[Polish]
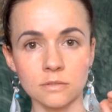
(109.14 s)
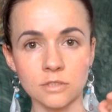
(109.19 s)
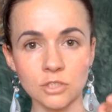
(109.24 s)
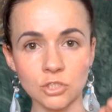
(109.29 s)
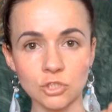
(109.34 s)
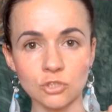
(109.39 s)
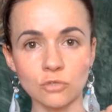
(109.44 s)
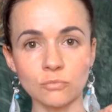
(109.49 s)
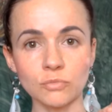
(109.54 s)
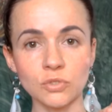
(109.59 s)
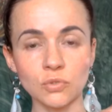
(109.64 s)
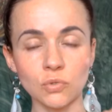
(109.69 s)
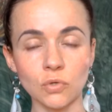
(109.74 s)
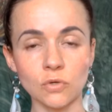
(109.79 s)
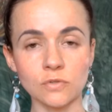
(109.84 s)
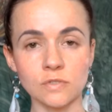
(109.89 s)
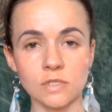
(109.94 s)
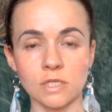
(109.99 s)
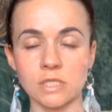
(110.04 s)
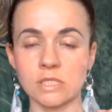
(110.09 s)
Tych
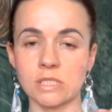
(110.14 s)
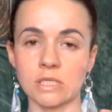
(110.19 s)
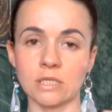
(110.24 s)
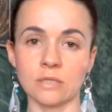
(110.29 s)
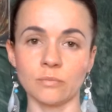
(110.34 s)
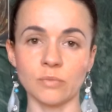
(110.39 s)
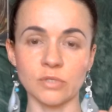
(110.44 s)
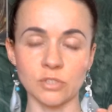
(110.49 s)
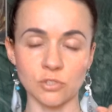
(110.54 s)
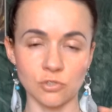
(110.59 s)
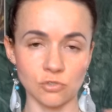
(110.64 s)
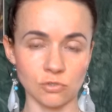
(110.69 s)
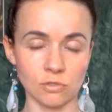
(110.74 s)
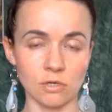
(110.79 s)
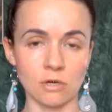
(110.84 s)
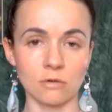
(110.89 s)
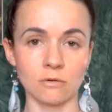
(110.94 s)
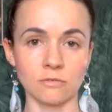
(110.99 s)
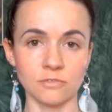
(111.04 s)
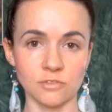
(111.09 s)
dominujących cech będziesz
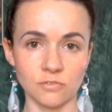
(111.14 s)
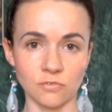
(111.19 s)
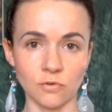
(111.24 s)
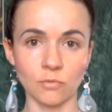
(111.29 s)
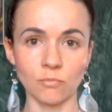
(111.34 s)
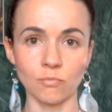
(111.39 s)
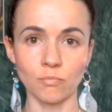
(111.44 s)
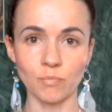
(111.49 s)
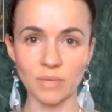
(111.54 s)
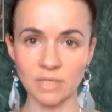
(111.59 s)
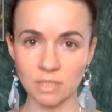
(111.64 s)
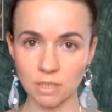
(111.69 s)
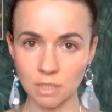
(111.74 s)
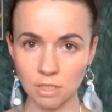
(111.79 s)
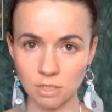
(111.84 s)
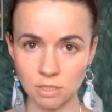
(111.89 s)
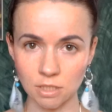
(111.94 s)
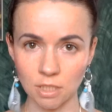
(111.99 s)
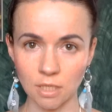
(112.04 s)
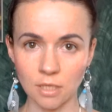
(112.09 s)
szukała w swoim
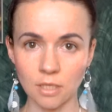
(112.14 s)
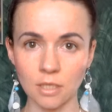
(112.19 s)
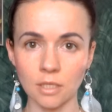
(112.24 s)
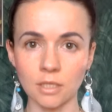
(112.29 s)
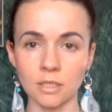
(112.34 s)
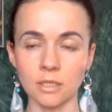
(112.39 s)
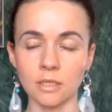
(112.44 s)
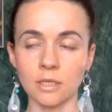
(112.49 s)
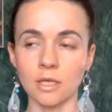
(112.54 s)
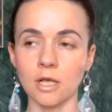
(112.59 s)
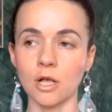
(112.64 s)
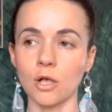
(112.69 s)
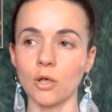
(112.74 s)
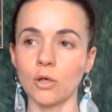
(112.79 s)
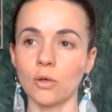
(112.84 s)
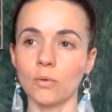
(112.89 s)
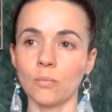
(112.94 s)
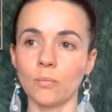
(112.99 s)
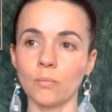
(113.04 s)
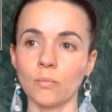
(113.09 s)
partnerze. I
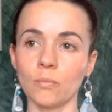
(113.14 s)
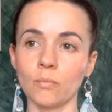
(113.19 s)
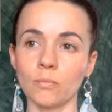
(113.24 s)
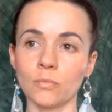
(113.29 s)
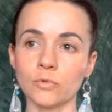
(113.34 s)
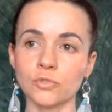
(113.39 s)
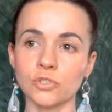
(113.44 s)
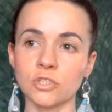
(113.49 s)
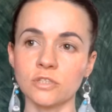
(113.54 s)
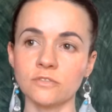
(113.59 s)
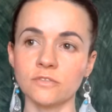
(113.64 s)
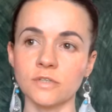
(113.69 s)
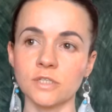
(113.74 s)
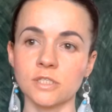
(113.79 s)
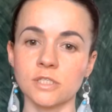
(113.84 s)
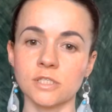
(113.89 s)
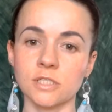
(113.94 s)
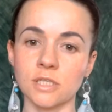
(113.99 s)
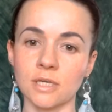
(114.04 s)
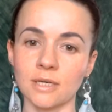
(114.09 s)

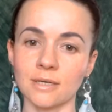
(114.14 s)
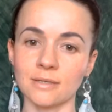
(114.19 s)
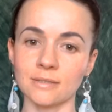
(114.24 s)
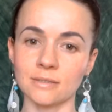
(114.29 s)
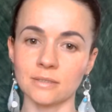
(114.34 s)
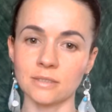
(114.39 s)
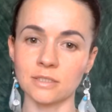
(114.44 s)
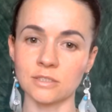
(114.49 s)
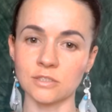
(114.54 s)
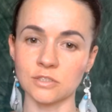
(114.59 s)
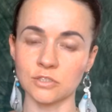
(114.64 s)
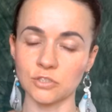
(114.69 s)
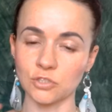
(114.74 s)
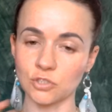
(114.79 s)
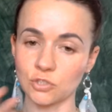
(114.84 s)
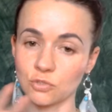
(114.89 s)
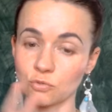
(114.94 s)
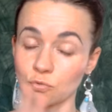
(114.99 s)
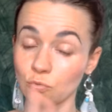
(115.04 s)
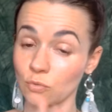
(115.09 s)
możliwe, że jest
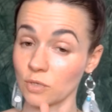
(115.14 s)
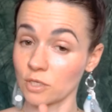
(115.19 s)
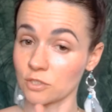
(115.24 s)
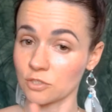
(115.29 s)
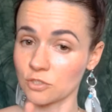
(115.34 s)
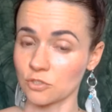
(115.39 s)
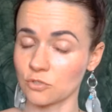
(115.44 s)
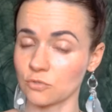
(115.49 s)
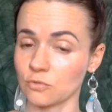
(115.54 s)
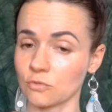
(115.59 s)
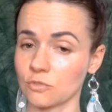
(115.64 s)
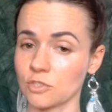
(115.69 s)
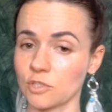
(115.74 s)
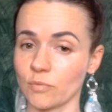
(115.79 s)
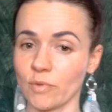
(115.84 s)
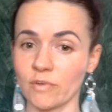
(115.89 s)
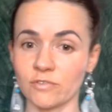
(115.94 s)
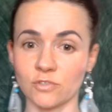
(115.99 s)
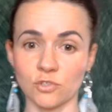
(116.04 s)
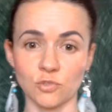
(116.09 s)
jeszcze druga rzecz, którą
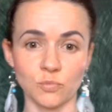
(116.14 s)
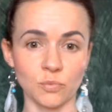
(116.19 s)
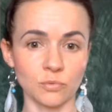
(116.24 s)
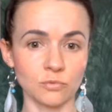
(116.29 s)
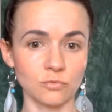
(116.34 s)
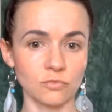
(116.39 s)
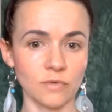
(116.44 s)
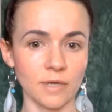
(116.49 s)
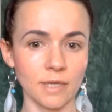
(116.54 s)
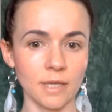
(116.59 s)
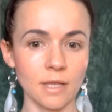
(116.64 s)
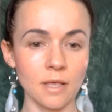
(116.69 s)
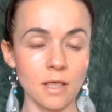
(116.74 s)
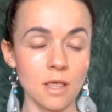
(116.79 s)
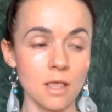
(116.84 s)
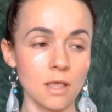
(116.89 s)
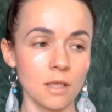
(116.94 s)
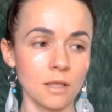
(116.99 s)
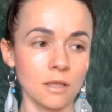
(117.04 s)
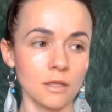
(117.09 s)
trzeba wziąć pod uwagę,
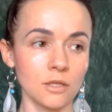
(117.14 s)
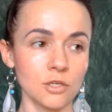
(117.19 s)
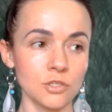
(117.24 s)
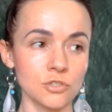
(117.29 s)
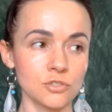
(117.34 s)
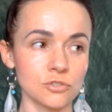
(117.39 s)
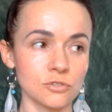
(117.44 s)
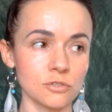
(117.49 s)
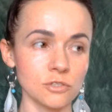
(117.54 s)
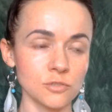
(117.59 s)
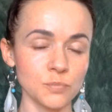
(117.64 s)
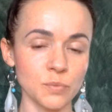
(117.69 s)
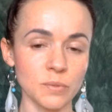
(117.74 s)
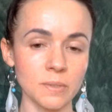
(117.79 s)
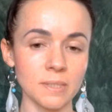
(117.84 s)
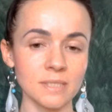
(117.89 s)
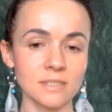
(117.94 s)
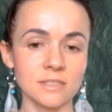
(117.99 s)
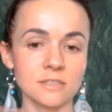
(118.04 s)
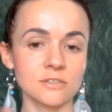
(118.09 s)
czy to jest
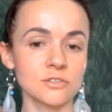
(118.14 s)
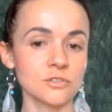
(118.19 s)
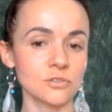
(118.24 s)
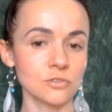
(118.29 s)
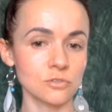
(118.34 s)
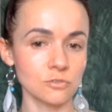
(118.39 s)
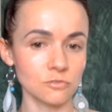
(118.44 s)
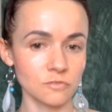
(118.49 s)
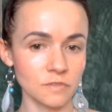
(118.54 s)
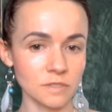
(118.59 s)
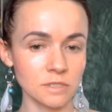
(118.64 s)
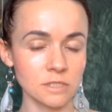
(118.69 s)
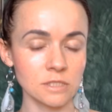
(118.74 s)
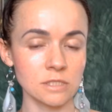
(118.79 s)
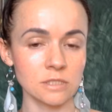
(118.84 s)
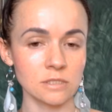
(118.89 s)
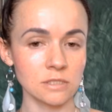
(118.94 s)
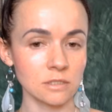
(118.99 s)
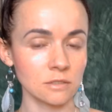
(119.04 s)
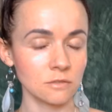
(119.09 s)
projekcja, czy to są
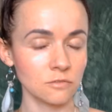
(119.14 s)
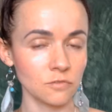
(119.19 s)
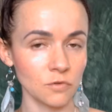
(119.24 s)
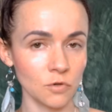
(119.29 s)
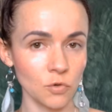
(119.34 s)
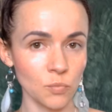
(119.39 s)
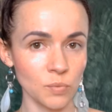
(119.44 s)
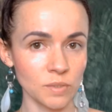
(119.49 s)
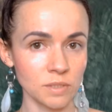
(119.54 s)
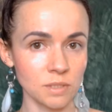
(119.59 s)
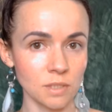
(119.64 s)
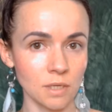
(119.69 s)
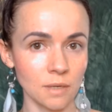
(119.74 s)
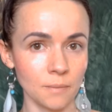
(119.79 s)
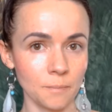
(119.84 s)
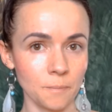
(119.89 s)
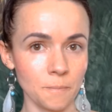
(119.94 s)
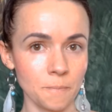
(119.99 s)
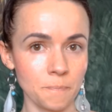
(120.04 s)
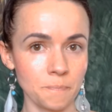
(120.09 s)
faktycznie cechy Twojego
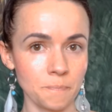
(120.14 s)
partnera?